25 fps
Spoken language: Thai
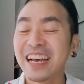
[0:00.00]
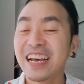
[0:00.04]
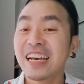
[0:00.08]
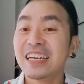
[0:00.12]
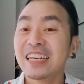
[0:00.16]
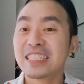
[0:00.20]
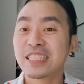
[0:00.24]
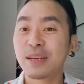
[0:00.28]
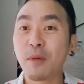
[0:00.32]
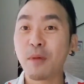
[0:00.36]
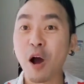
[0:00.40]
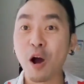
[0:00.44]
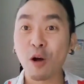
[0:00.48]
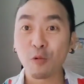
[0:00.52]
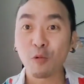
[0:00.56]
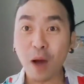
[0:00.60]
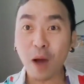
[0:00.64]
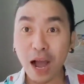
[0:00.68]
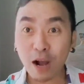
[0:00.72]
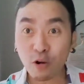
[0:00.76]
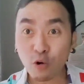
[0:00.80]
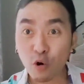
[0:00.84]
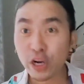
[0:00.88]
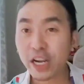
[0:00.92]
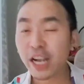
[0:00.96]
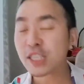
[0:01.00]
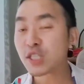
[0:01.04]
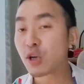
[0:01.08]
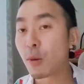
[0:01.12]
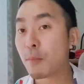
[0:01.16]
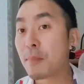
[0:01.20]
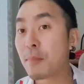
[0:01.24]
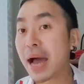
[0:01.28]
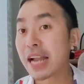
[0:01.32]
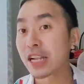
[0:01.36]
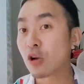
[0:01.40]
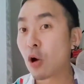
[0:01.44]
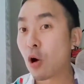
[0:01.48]
จะบอกว่าคุณสมบั
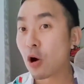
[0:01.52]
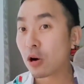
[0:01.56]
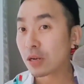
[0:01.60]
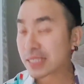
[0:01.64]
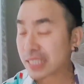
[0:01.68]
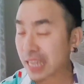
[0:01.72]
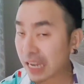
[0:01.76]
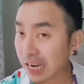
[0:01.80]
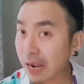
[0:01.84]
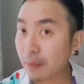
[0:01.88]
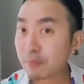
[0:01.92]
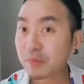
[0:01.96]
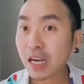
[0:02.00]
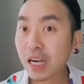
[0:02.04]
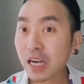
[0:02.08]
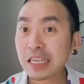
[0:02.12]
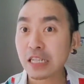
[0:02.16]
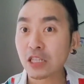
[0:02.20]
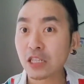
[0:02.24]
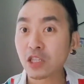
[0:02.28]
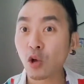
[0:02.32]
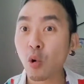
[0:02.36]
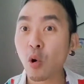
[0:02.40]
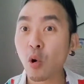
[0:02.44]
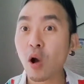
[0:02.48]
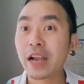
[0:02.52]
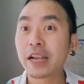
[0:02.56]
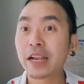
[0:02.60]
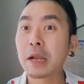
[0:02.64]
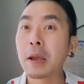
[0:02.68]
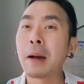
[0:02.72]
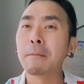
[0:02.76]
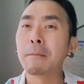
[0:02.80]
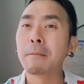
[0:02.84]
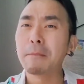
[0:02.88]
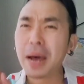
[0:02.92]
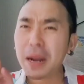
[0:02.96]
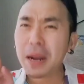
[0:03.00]
ติของเซรั่มทั้ง7ตัวเนี่ย
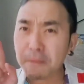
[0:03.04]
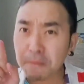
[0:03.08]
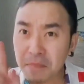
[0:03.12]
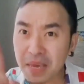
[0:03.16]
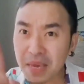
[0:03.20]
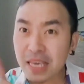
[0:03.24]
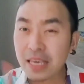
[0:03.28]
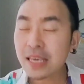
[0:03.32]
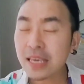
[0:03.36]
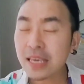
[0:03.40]
มันมี